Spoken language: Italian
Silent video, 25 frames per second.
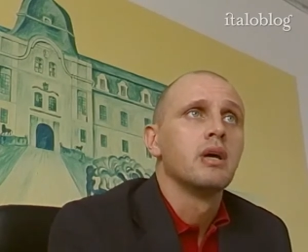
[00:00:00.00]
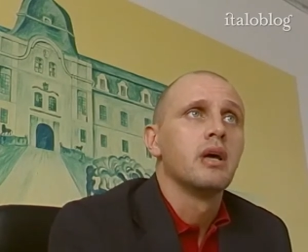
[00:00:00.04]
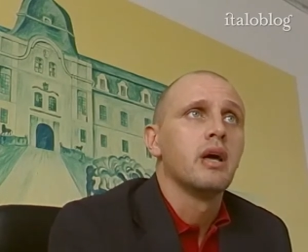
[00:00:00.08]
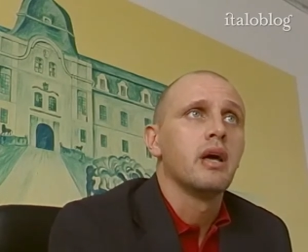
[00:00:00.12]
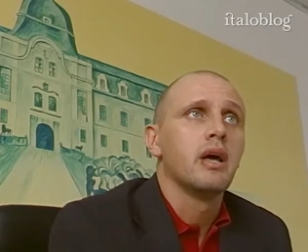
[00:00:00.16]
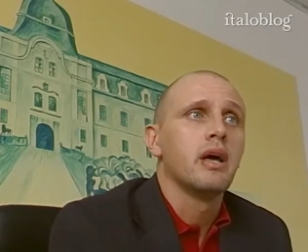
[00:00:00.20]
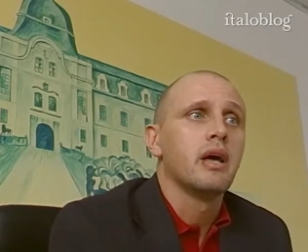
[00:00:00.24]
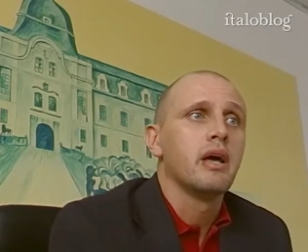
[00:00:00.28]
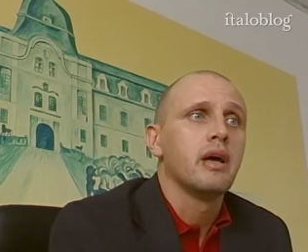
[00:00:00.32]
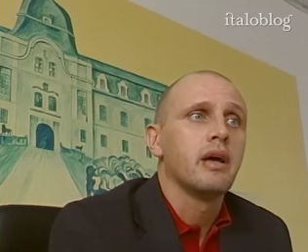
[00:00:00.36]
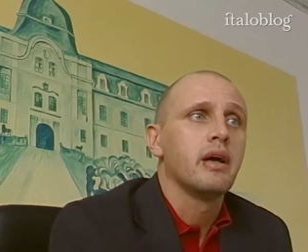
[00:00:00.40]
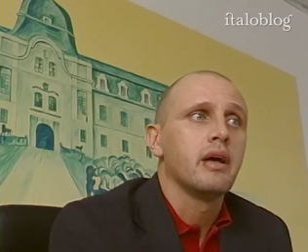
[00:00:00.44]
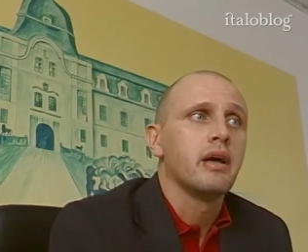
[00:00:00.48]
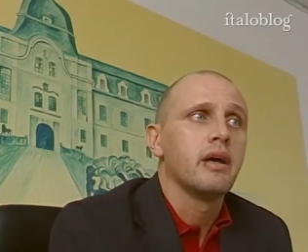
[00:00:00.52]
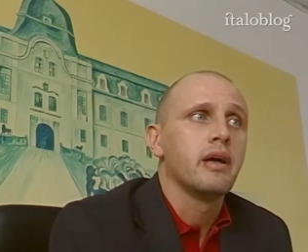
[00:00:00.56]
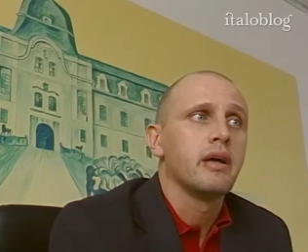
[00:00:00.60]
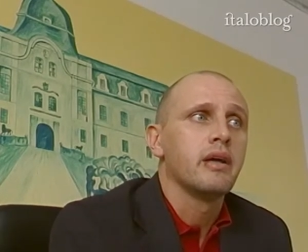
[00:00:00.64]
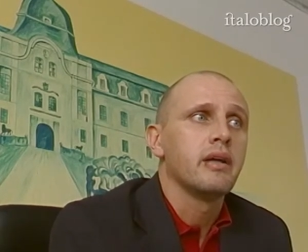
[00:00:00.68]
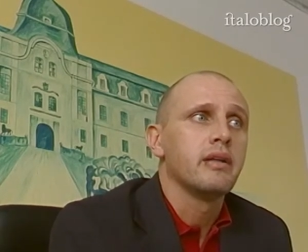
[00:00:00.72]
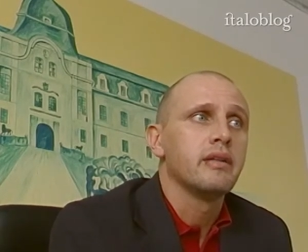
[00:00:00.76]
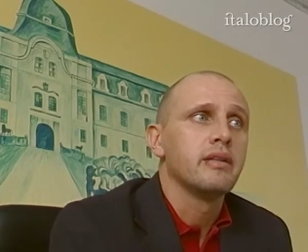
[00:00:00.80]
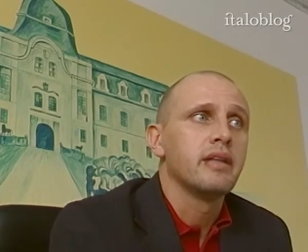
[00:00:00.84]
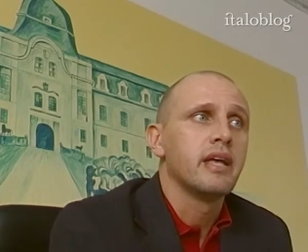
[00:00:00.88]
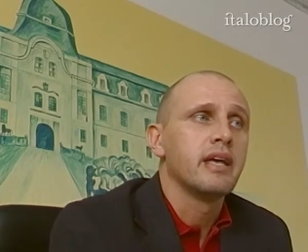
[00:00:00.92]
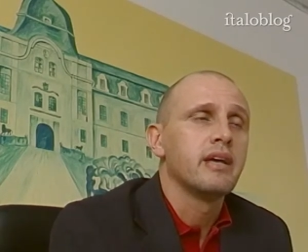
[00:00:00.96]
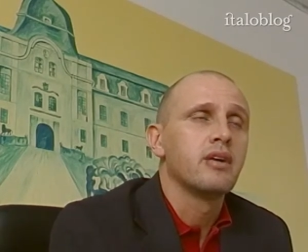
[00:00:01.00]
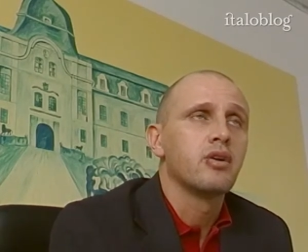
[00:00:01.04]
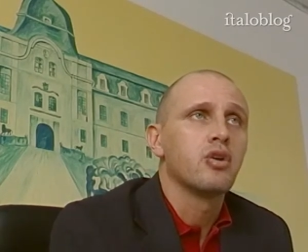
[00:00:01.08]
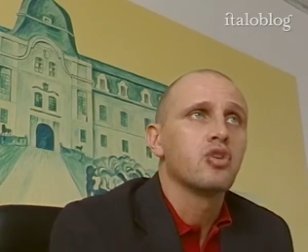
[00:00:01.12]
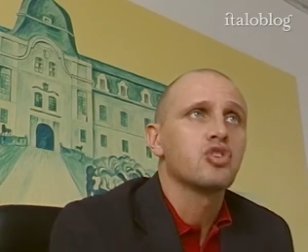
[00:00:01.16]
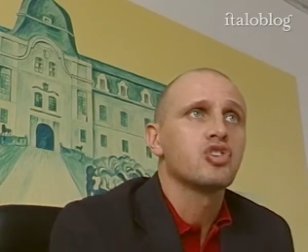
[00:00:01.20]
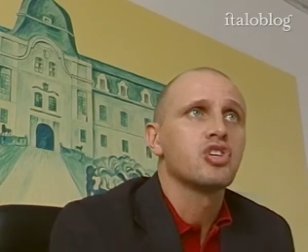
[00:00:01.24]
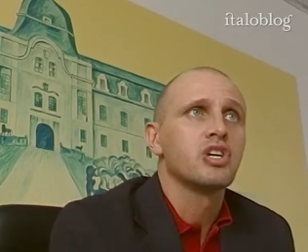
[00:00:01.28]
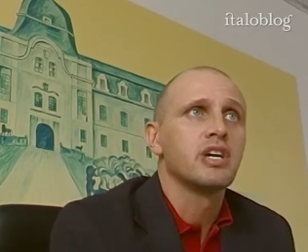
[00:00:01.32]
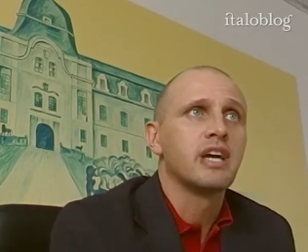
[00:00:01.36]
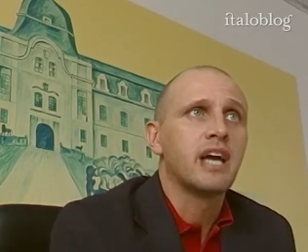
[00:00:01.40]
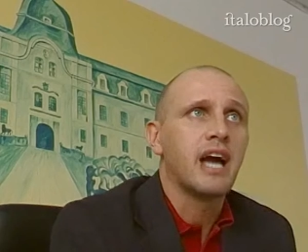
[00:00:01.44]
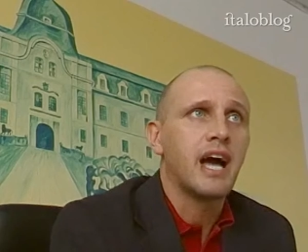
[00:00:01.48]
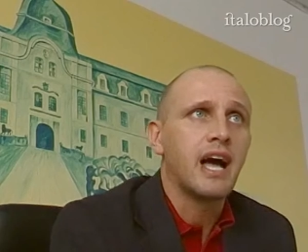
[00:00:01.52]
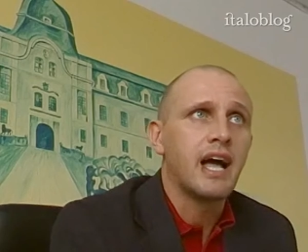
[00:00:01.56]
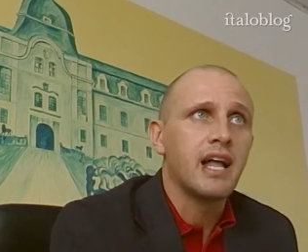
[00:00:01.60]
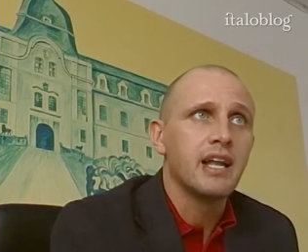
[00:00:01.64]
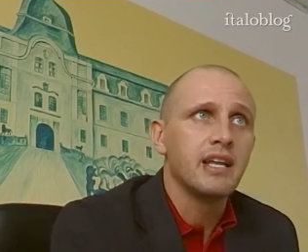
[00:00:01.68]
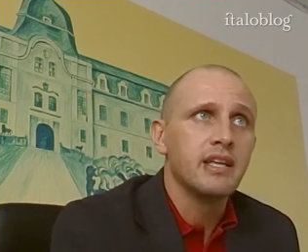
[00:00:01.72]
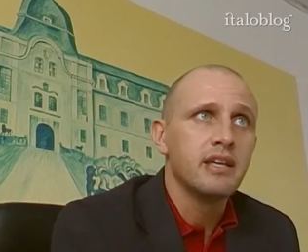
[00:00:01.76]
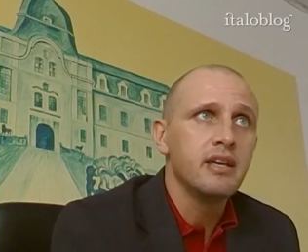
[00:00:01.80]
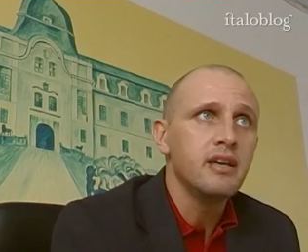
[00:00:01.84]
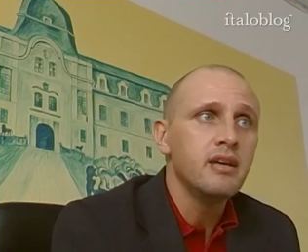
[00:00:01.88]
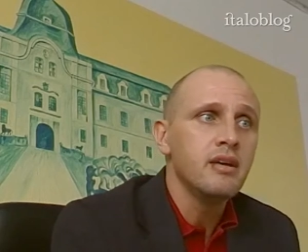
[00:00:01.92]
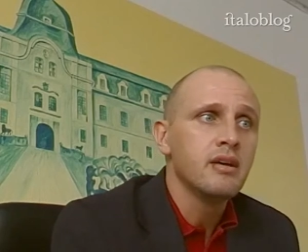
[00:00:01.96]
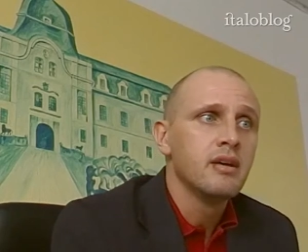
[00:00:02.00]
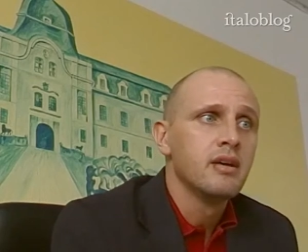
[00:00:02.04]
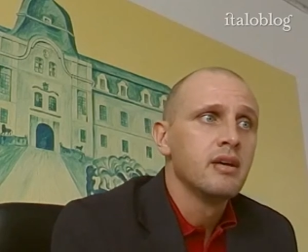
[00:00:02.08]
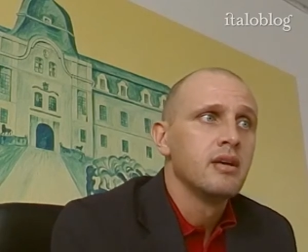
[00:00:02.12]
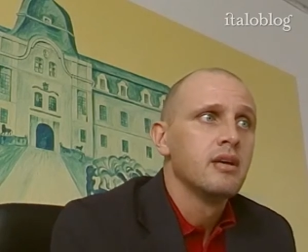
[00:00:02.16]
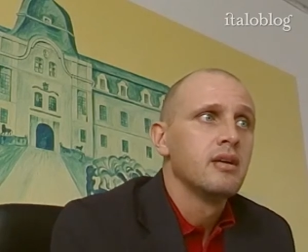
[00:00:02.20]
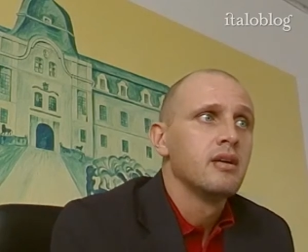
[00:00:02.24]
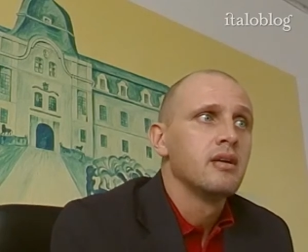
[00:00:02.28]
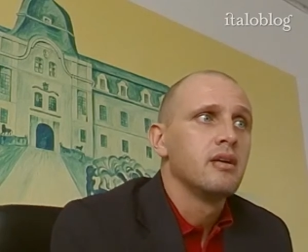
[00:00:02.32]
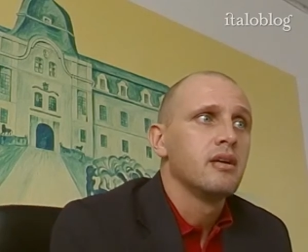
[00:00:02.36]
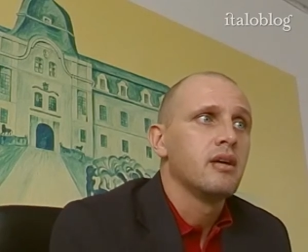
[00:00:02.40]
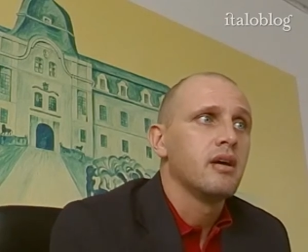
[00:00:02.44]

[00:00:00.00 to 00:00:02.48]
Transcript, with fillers: eh, dei grossi cali,